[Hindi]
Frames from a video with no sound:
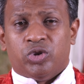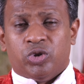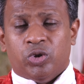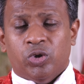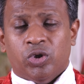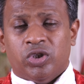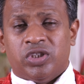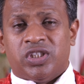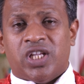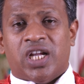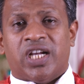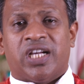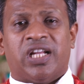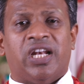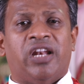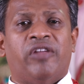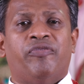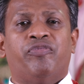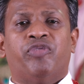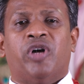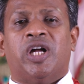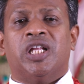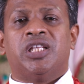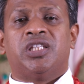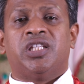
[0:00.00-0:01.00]
दुख
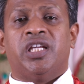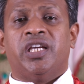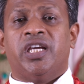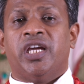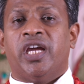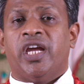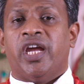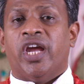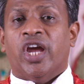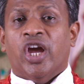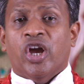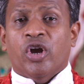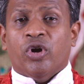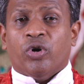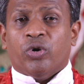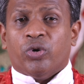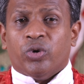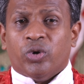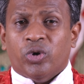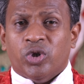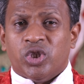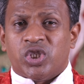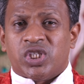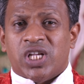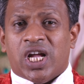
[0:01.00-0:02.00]
तकलीफ आते हैं
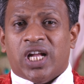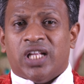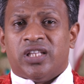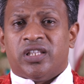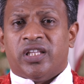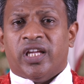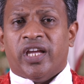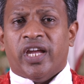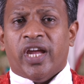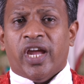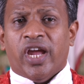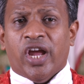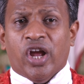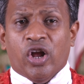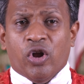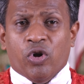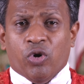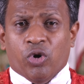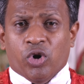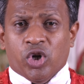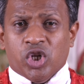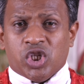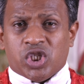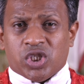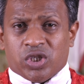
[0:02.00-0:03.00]
क्रूस आते
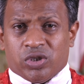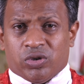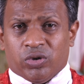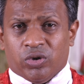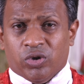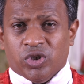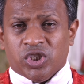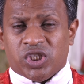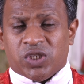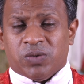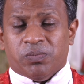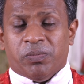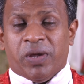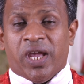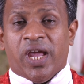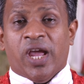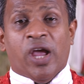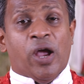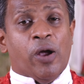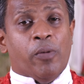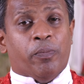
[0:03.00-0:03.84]
हैं उस क्रूस में